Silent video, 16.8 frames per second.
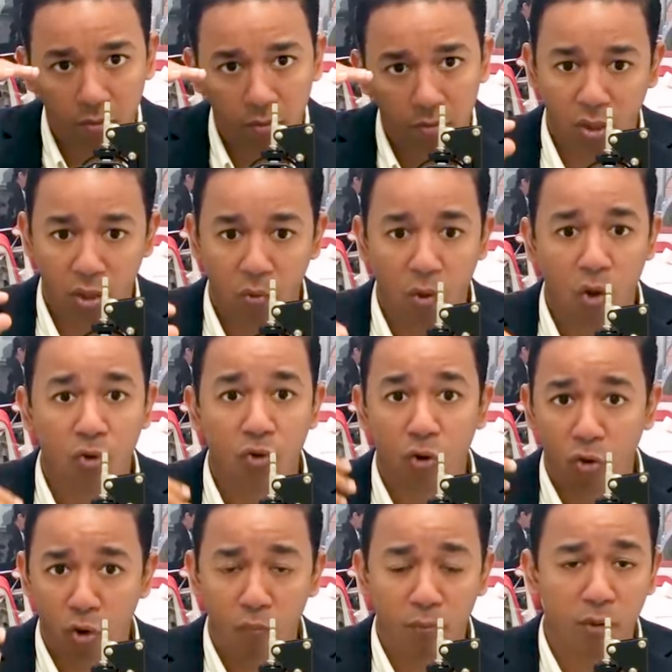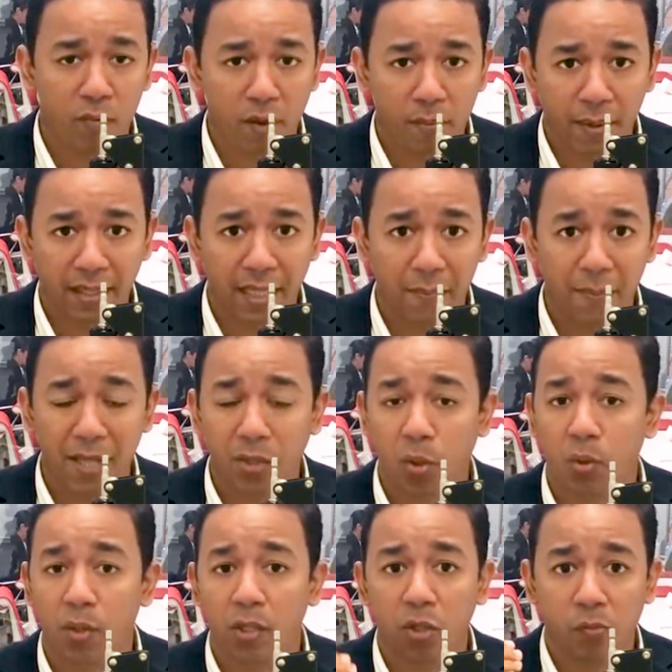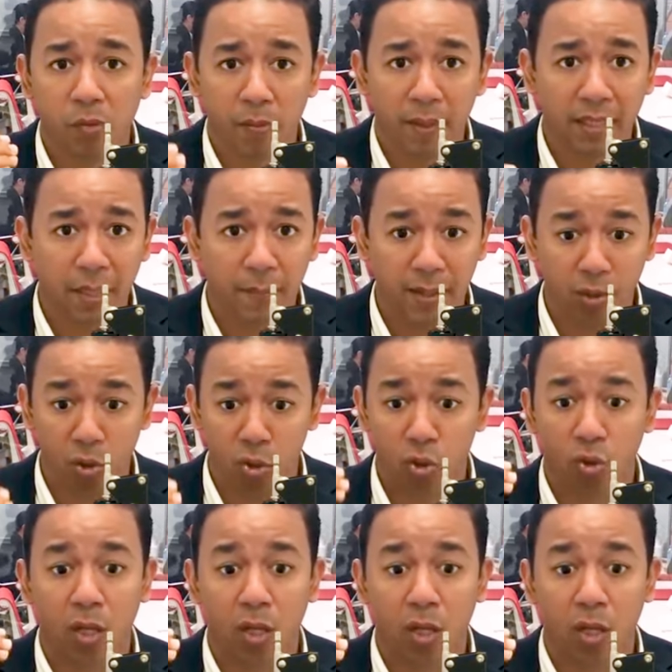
en donde cuando yo compro mi apartamento, rento mi apartamento,